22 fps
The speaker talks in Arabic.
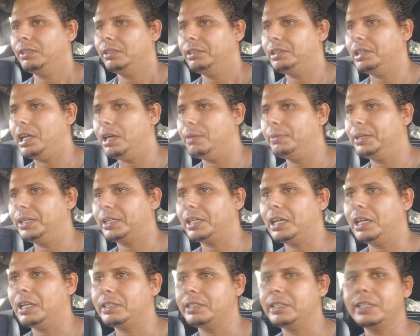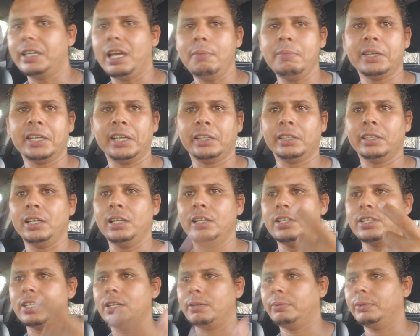ديال امريكا اللاتينيه كاع ما كيعطينا
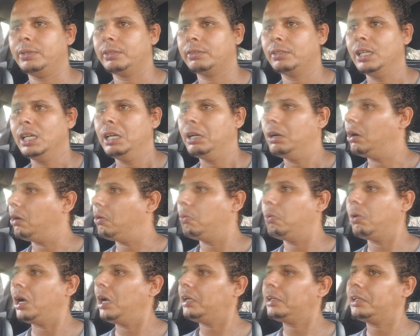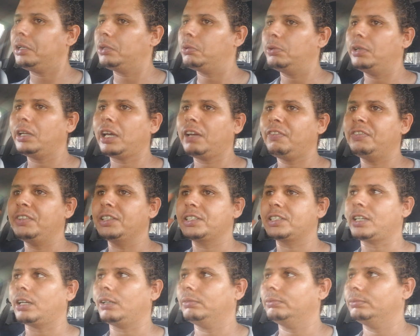الايجابيات هو كيدونا غير في
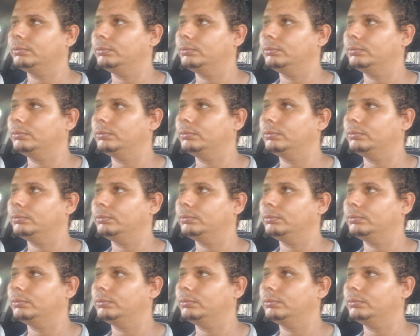النساء